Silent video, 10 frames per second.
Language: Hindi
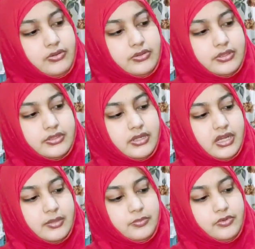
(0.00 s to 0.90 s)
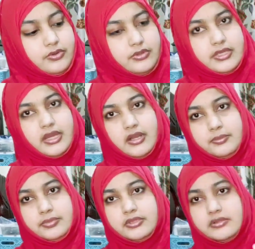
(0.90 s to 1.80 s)
और आपको
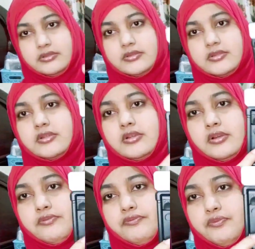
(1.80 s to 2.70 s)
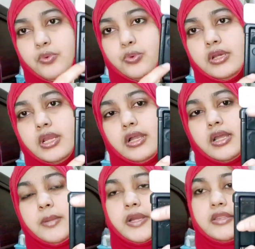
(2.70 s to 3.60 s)
यहाँ पर फ़ोन
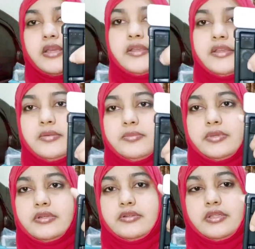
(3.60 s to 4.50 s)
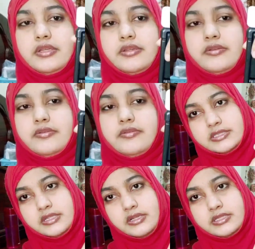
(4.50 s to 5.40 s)
लगाना पड़ता है यहाँ
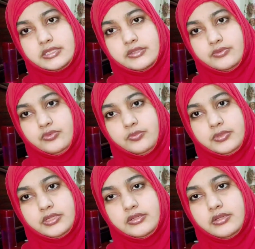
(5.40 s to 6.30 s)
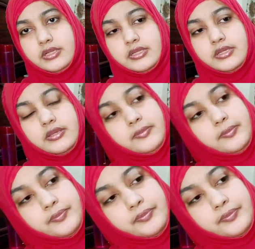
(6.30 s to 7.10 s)
इस तरह से ओपन करके